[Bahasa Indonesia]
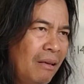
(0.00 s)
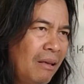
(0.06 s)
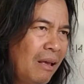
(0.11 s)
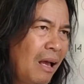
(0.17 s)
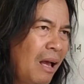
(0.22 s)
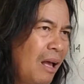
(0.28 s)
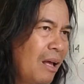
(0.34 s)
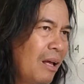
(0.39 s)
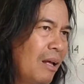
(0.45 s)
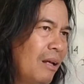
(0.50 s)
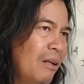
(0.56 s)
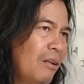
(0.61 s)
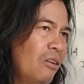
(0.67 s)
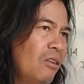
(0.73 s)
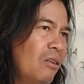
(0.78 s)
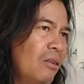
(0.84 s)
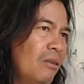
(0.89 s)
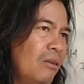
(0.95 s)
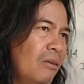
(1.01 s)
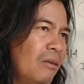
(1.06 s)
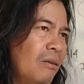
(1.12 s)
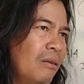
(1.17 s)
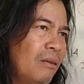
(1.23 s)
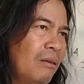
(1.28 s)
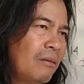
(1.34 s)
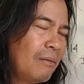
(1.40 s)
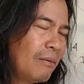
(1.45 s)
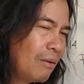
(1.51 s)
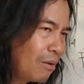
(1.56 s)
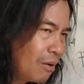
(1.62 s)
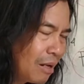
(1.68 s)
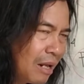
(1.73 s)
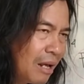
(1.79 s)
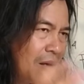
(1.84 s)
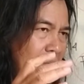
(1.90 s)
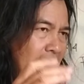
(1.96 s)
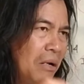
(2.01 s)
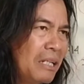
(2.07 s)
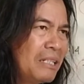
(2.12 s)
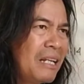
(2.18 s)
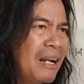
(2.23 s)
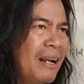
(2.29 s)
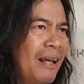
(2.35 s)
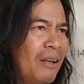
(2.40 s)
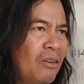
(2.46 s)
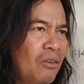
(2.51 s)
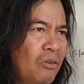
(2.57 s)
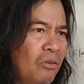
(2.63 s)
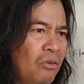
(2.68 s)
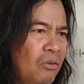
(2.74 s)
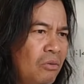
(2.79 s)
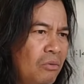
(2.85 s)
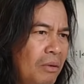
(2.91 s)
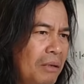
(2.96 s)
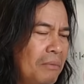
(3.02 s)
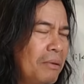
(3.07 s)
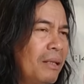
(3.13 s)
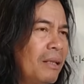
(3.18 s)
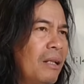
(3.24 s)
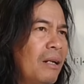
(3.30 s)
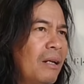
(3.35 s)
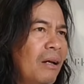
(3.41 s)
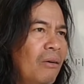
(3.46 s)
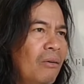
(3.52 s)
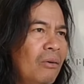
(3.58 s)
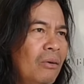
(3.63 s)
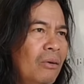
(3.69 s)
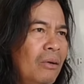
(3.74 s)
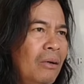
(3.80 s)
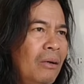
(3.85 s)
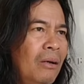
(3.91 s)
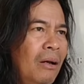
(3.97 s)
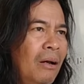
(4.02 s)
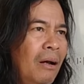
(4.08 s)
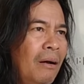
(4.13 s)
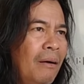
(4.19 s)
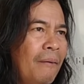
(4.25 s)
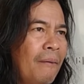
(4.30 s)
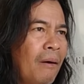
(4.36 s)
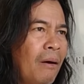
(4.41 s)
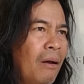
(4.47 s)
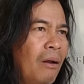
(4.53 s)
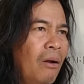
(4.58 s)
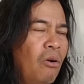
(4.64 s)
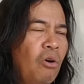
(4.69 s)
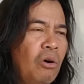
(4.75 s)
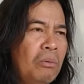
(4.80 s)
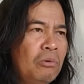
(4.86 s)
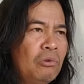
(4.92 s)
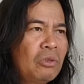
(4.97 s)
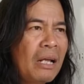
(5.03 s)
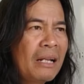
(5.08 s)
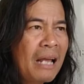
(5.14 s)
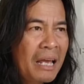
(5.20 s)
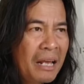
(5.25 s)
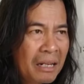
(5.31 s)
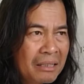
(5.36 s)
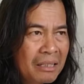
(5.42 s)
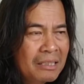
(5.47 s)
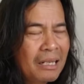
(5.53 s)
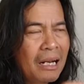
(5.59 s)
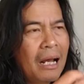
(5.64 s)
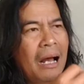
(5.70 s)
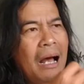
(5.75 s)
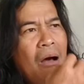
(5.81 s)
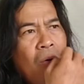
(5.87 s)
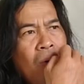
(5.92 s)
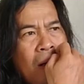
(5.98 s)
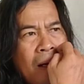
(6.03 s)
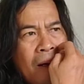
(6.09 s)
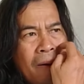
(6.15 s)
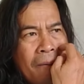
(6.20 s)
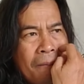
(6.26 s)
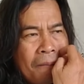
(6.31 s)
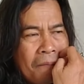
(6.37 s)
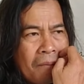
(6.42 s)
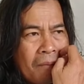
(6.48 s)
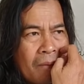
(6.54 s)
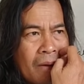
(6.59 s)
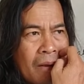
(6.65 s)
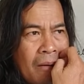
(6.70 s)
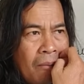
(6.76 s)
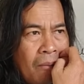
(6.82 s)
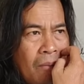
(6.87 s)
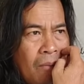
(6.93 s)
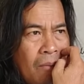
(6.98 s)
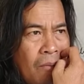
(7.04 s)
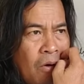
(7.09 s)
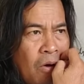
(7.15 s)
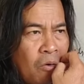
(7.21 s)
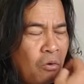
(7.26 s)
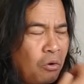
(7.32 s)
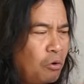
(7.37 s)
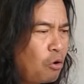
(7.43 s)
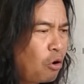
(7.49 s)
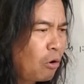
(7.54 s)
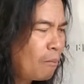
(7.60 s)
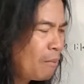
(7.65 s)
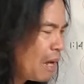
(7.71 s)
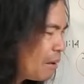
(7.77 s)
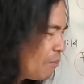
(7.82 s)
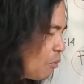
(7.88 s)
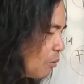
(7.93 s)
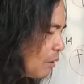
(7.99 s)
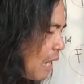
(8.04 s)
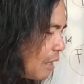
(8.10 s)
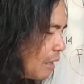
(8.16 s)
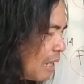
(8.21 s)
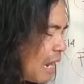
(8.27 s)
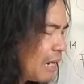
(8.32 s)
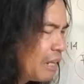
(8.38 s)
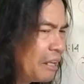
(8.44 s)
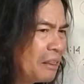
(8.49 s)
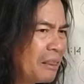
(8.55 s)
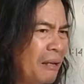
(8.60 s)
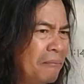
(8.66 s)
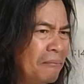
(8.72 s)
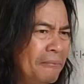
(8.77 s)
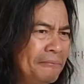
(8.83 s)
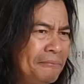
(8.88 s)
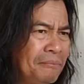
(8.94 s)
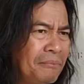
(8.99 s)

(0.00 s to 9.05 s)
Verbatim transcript: Ya, Udah, belajar lah. Supaya pinter kau. Kalau keputusan akhir terserah kau lah. Mau ikut dogma atau taat Alkitab?